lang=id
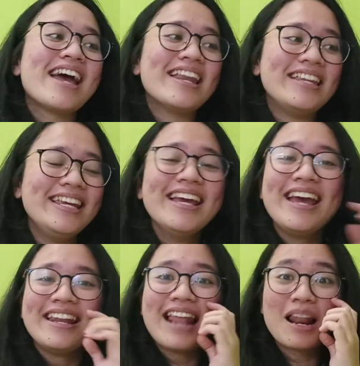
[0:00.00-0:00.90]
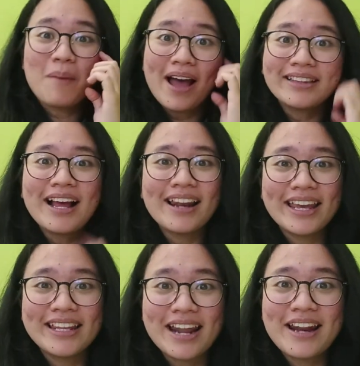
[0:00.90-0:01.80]
jadi dalam akta
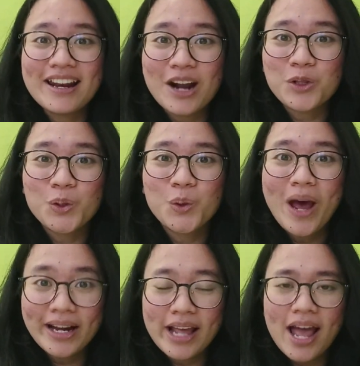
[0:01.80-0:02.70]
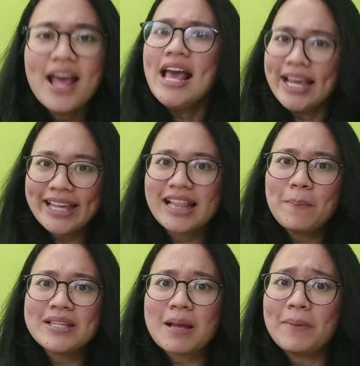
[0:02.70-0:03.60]
kelahiran dan kartu keluarga,
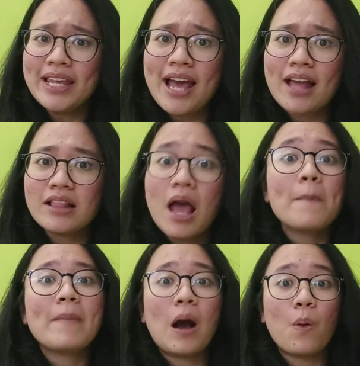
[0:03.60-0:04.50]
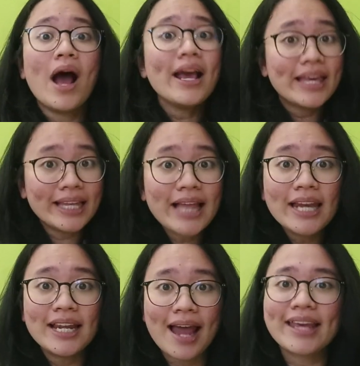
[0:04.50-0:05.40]
kita bisa melihat bahwa kita
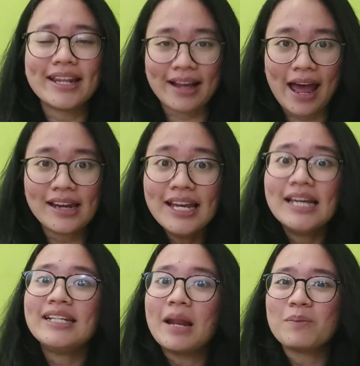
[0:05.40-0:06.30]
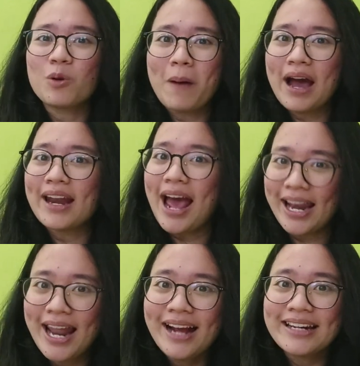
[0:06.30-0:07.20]
dilahirkan dan merupakan
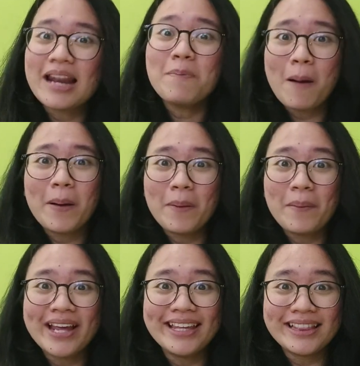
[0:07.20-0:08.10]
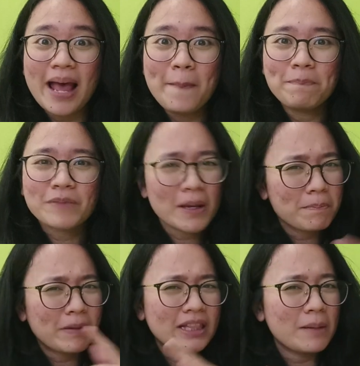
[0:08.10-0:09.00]
anak dari papa mama kita.
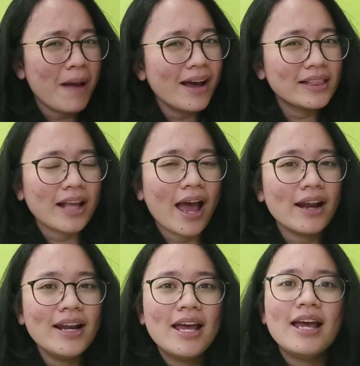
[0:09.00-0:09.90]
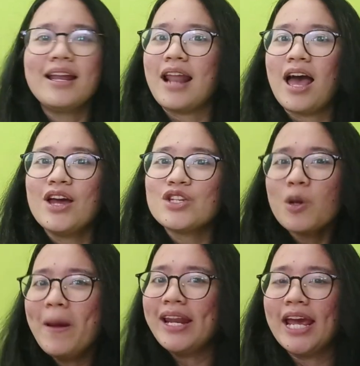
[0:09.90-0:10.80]
Penting banget kan? Nah,
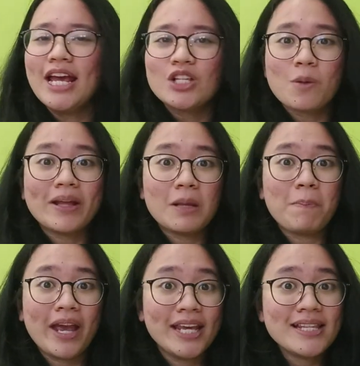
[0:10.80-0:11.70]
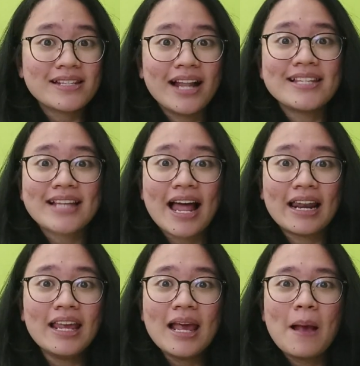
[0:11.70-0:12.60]
coba deh Sobat Impact
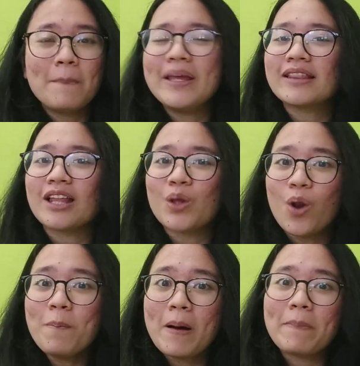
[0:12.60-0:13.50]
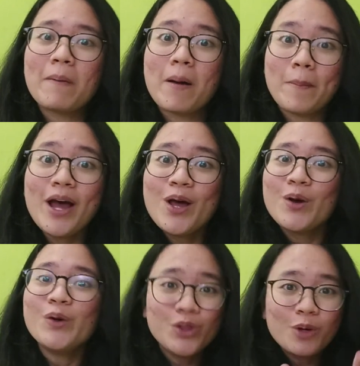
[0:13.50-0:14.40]
sekali-sekali minta tolong papa
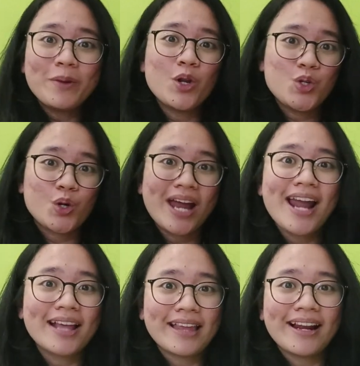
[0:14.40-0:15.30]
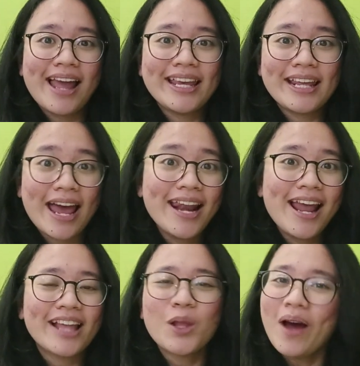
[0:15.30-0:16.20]
mama untuk menunjukkan akta
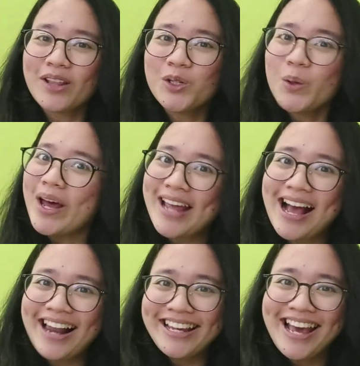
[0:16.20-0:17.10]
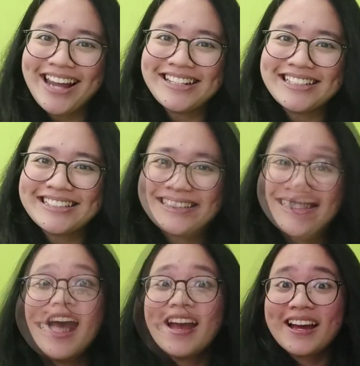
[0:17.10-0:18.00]
kelahiran atau kartu keluarga kalian.
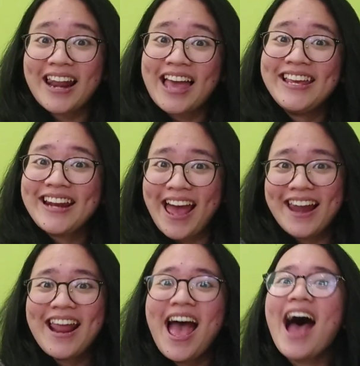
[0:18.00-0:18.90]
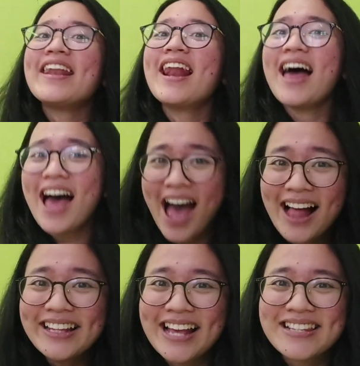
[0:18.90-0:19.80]
Kelahiran adalah
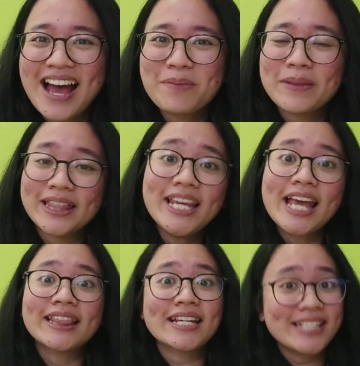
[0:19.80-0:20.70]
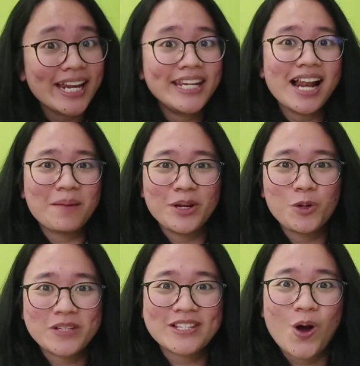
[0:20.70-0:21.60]
hal yang sangat penting yang terjadi dalam
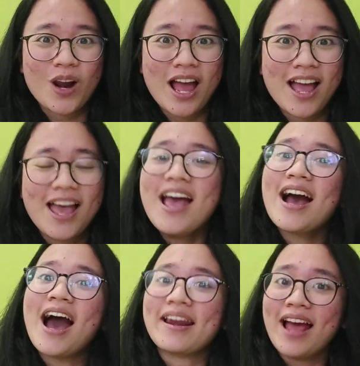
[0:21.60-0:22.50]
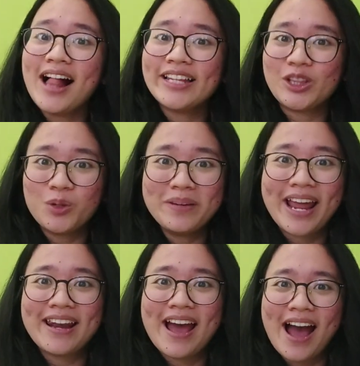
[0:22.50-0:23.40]
hidup seseorang karena hal itu
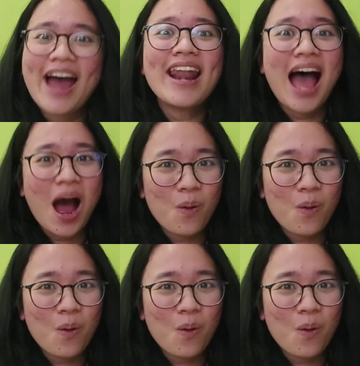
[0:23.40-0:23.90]
menandakan